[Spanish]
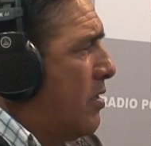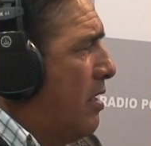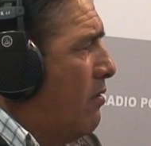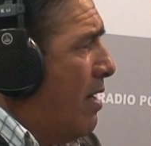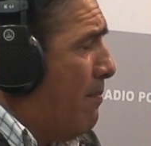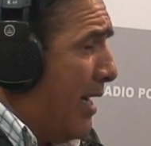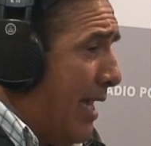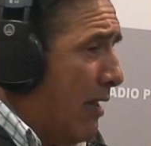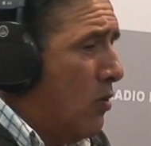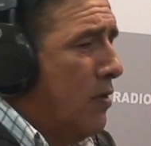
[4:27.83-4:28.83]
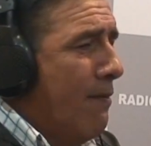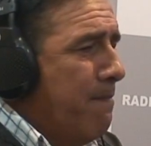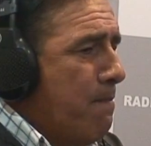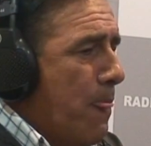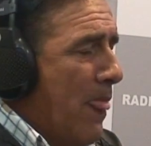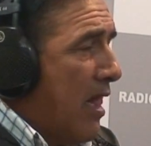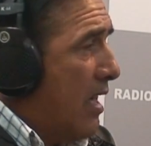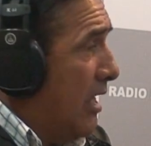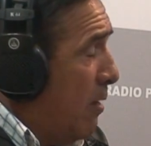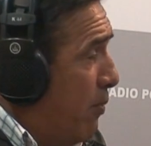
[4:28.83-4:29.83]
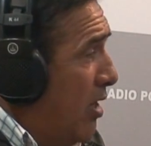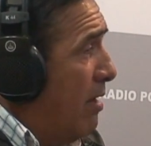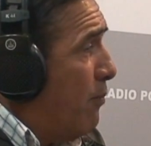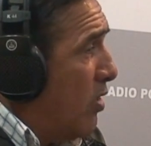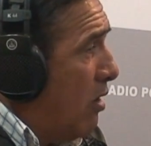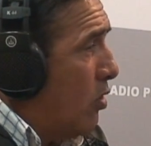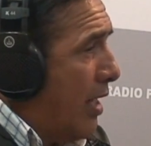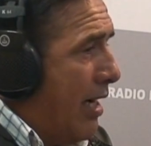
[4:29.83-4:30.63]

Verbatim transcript: han varado y después no han podido botar la lava.